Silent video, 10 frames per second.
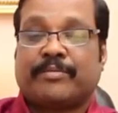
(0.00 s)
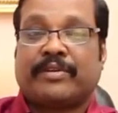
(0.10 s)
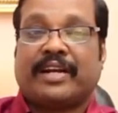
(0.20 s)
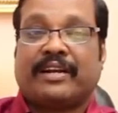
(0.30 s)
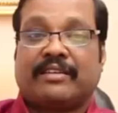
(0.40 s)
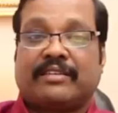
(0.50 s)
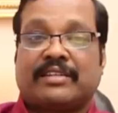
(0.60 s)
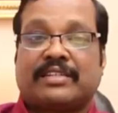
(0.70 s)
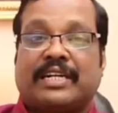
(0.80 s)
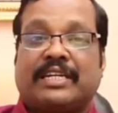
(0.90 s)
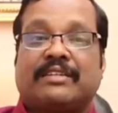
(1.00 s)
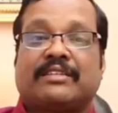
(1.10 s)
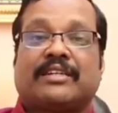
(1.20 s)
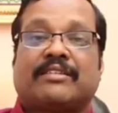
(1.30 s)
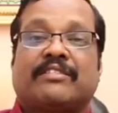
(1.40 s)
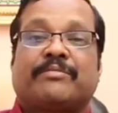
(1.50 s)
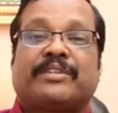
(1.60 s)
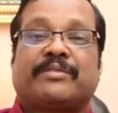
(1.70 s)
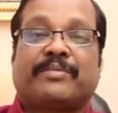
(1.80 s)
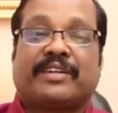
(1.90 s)
இப்போ லக்னத்தில் சனி இருந்தால் அவங்க
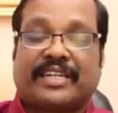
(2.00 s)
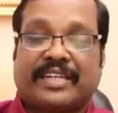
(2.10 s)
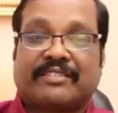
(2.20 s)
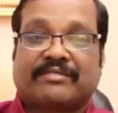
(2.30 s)
எப்படி இருப்பாங்க